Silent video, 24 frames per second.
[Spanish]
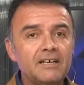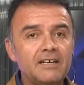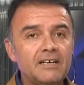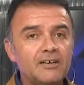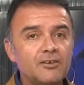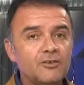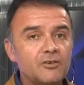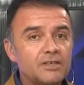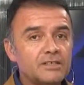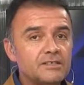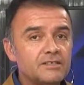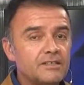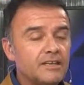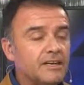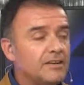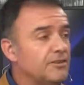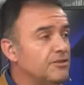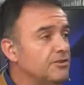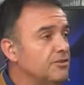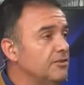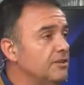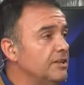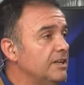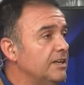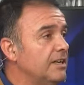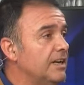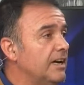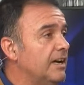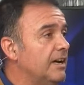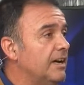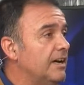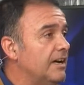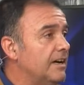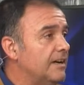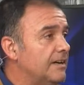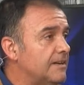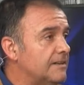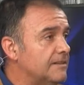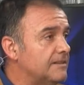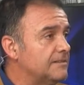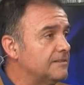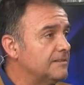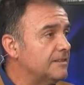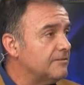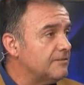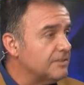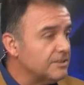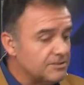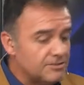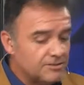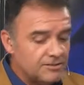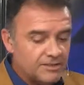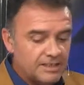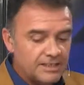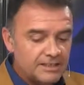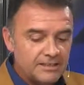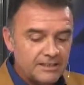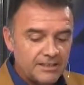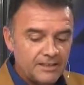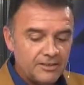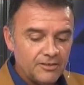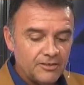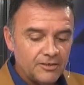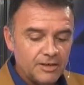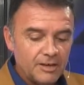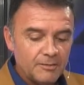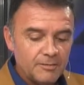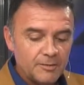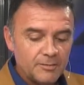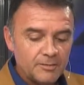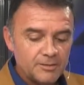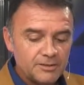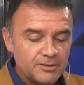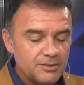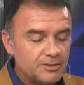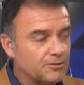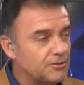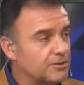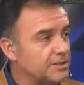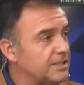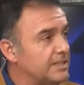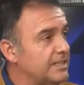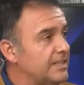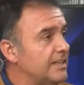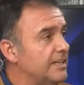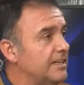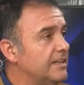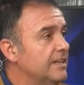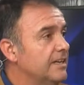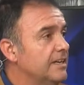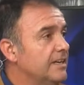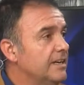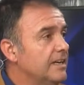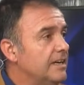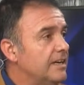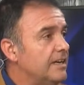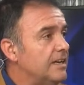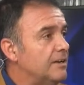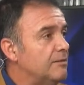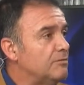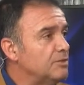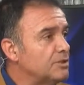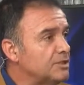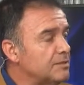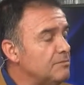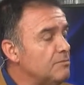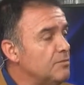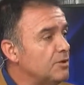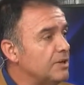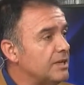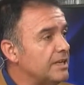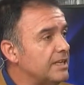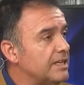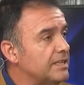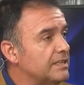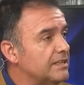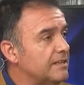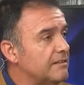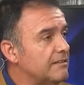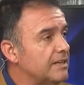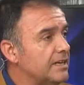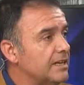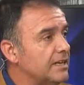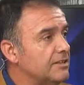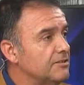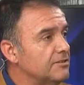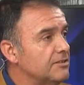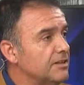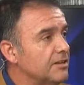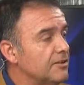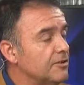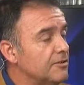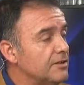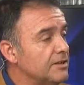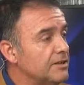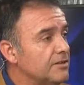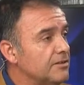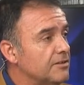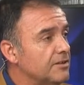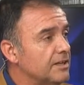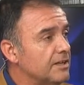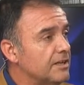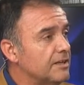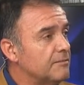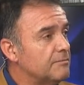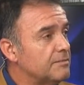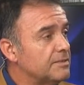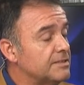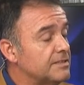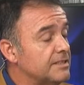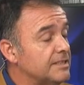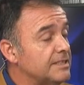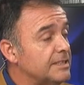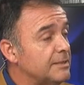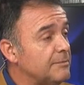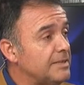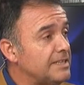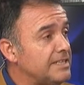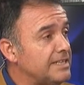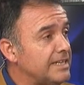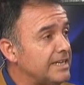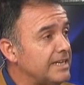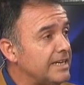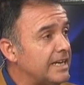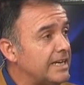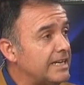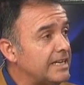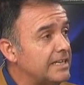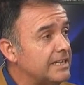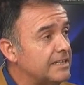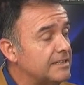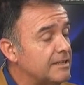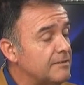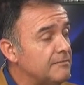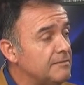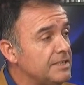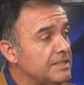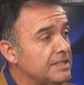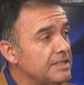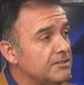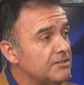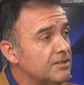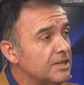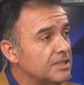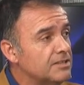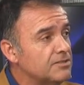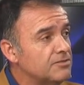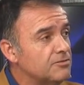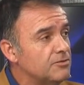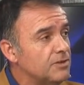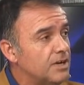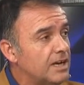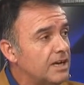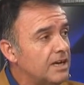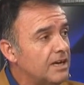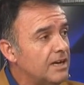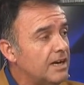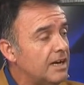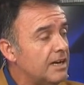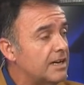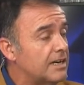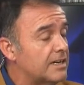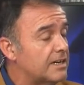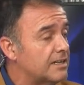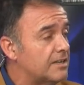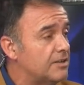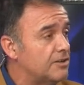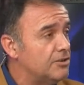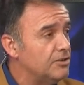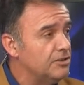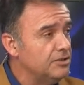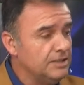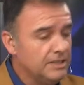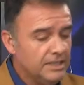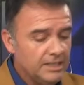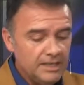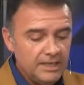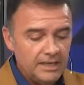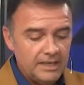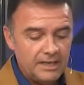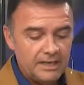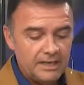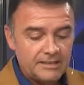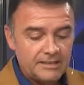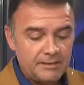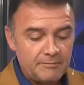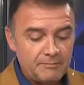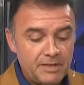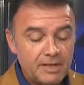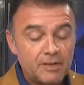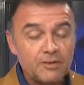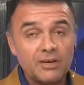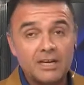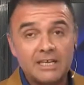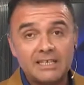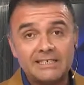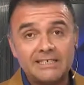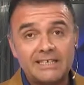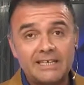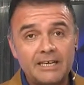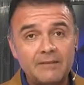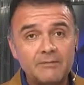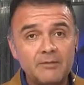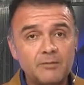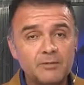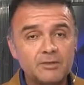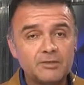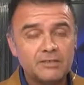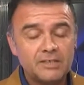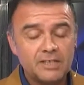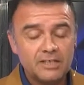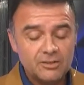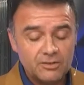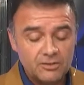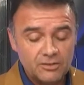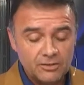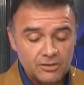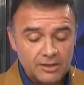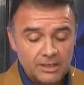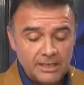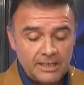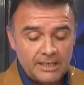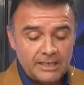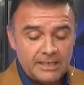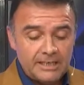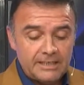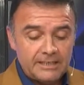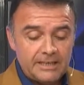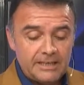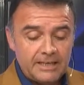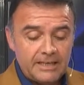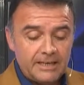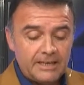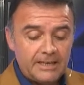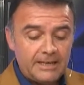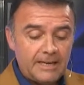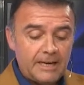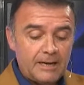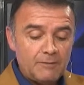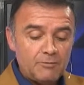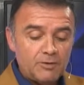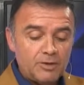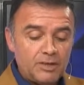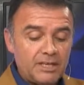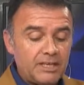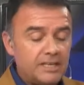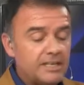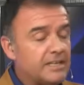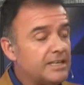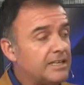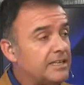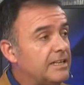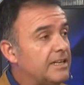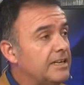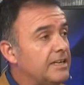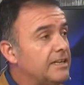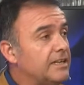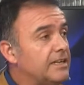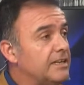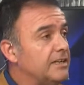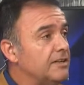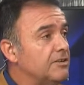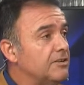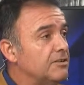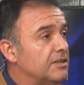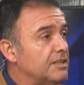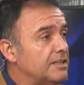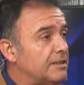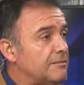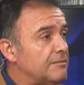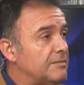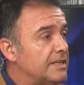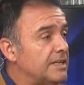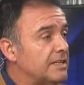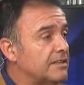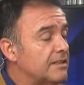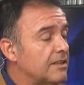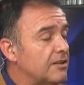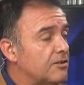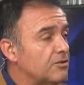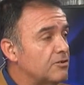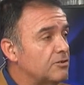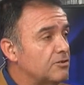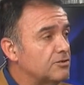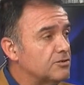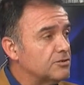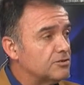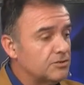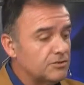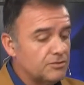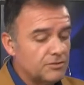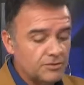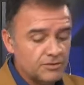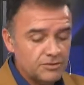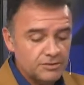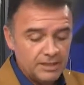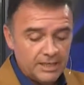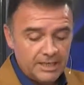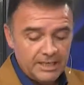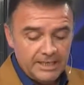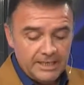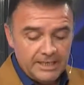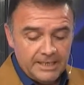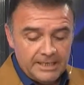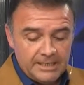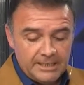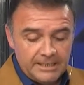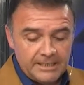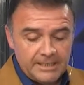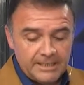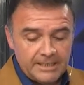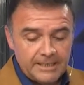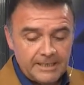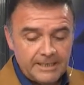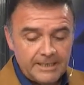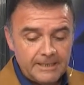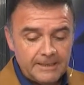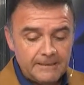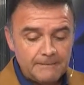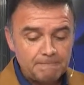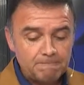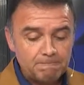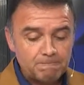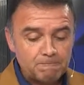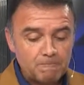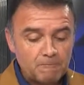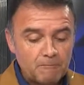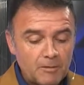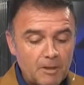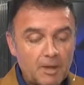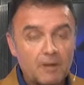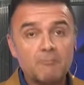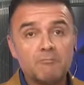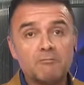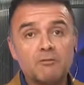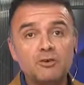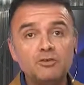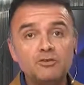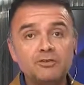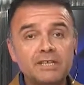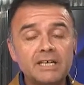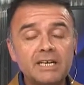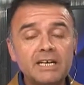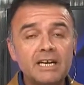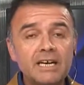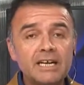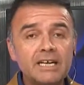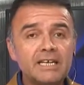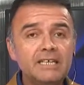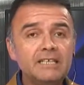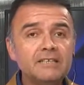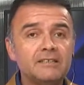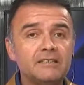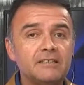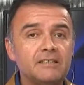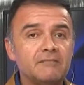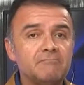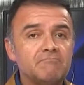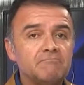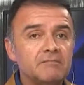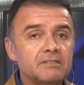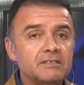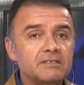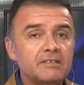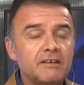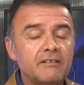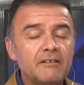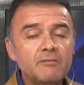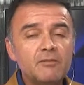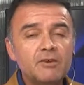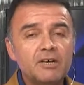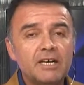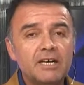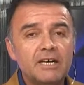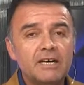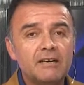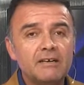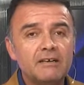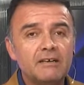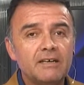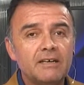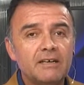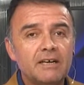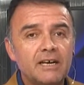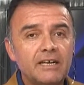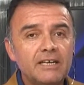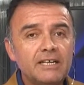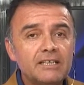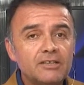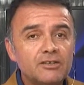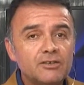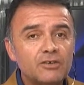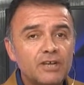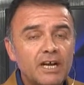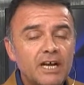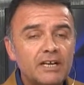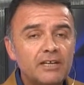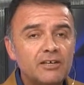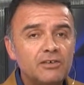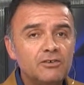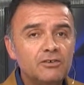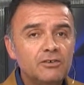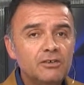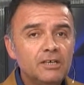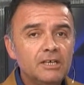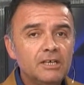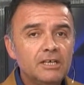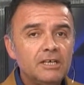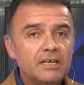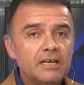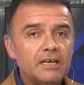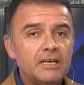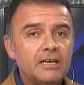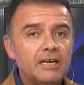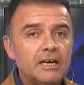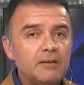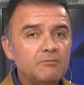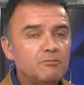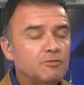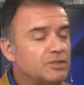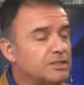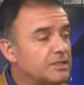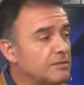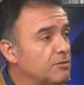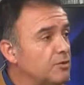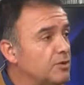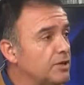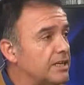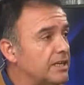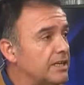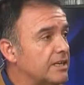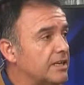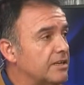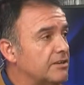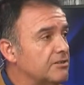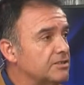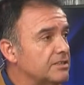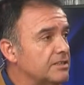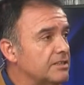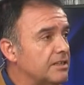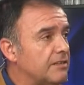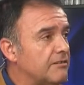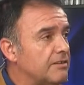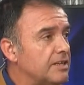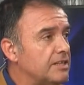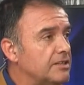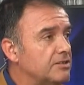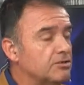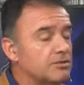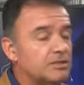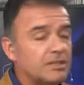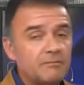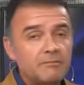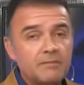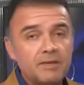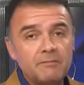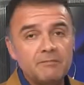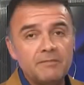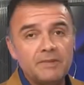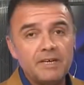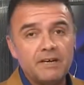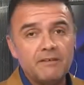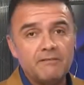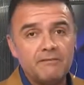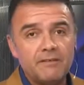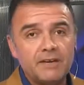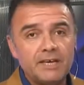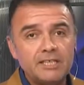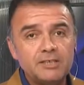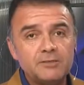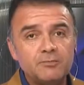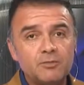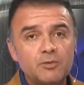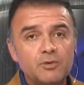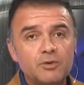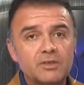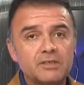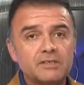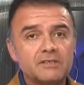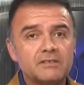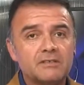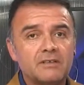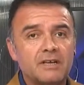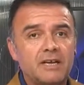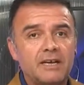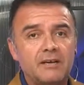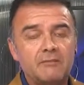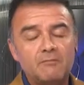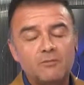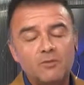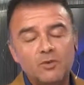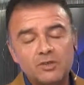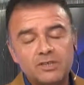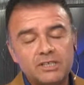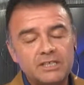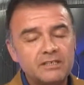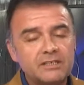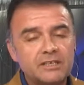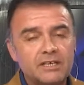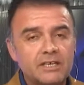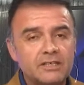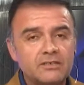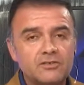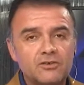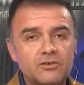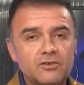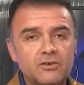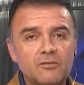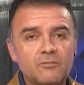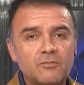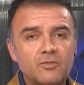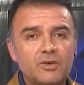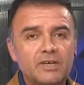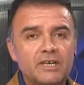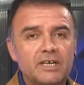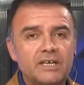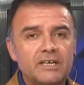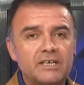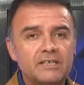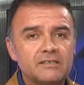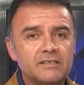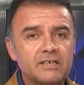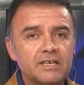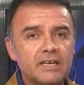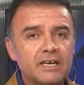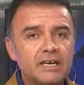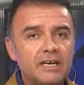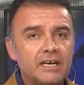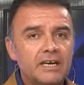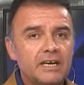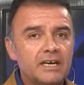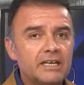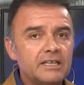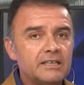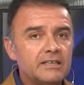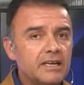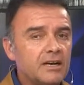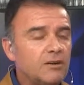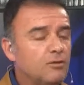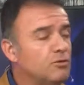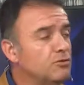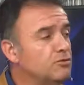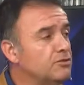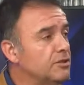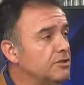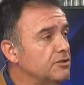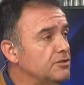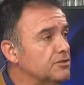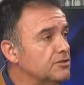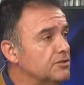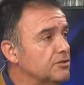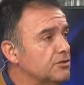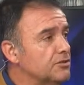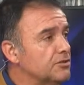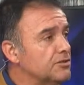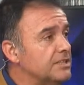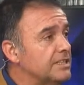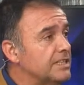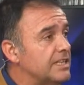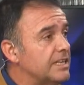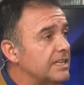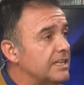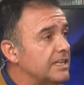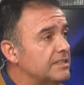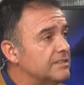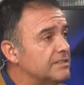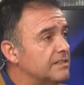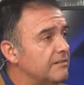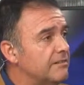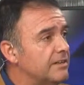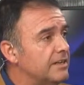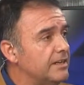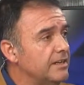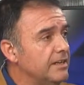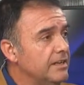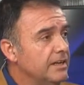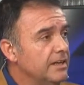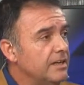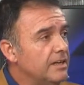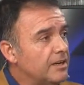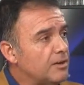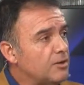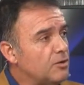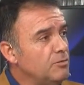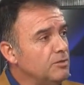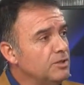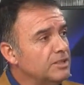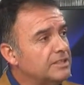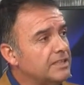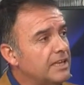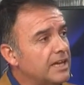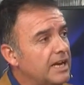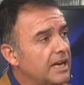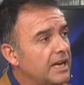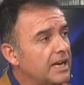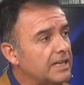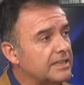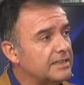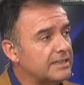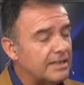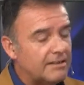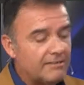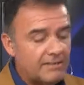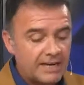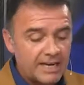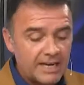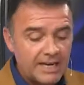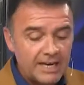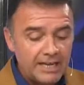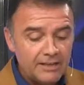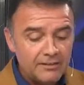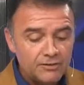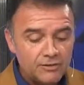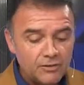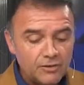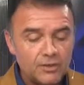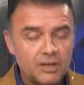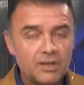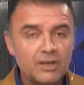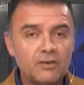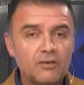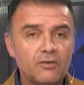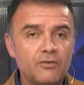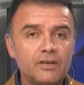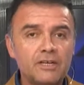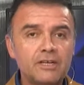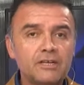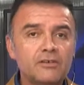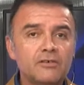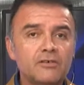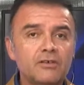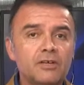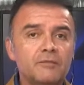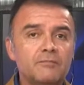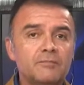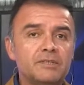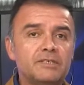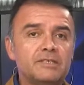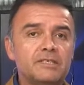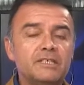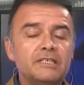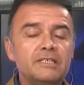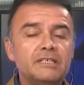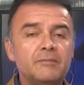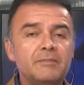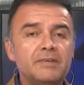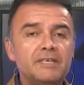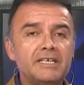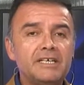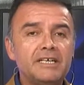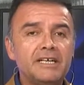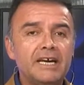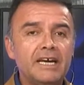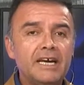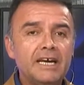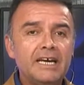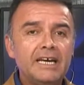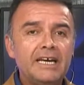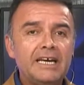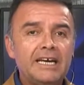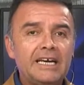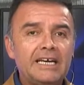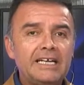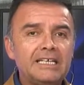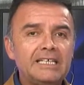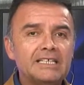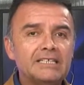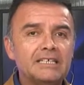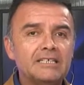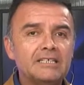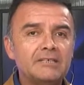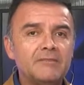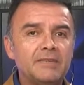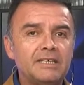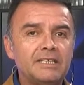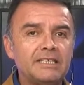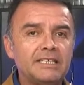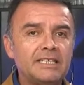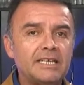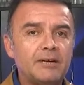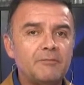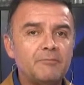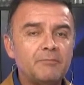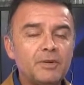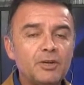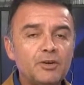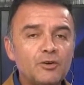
Eh, lo decía yo en la intervención anterior a propósito de tener eh, muchas mujeres trabajando en el gobierno del presidente Piñera y que están viniendo a la ciudad, a la región, también con la Ceremi, por cierto, de la Mujer y Equidad de Género, que también ha estado con nosotros, y que mm, contarle a la gente. Sabemos que en este horario eh, hay mucha mujer que nos está viendo, también vía Facebook, es, eh, mucha interacción con mujeres eh, que está junto a nosotros y que quiere saber cómo está trabajando el gobierno del presidente Piñera en esta temática.